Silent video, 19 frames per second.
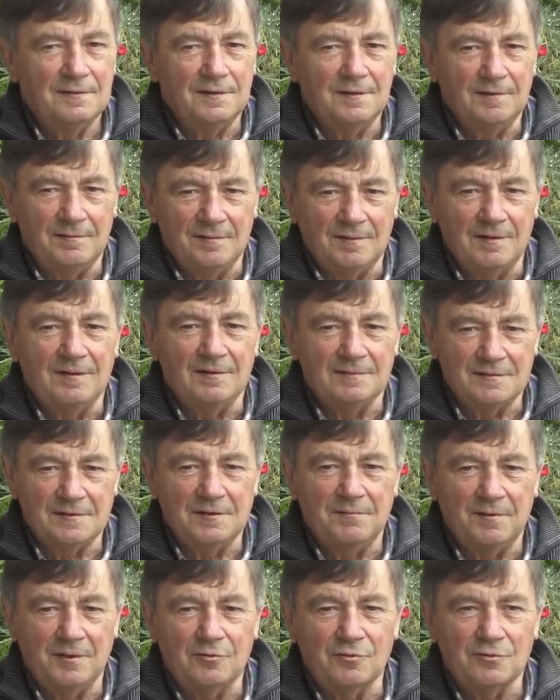Y,
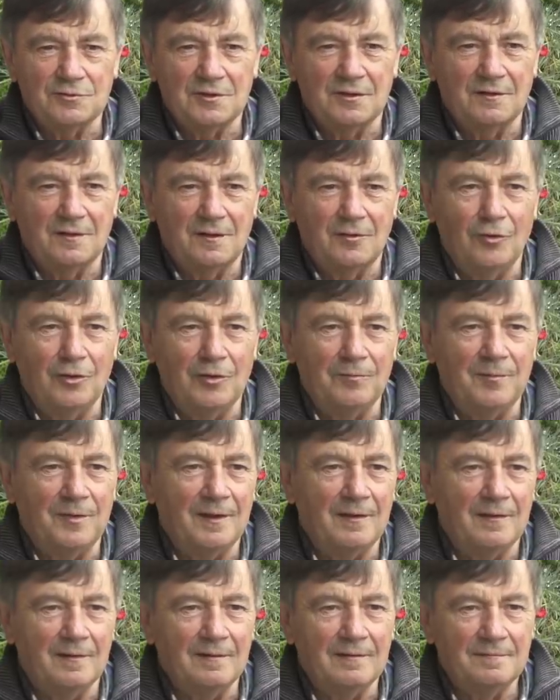si vi cosas de la
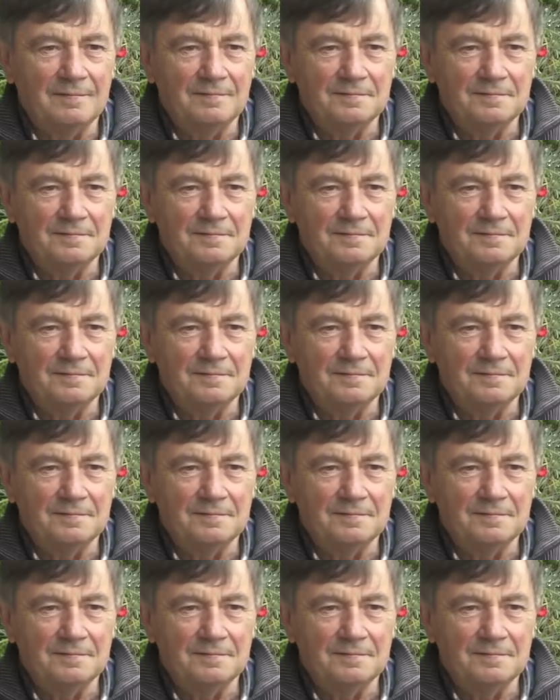Olimpiada.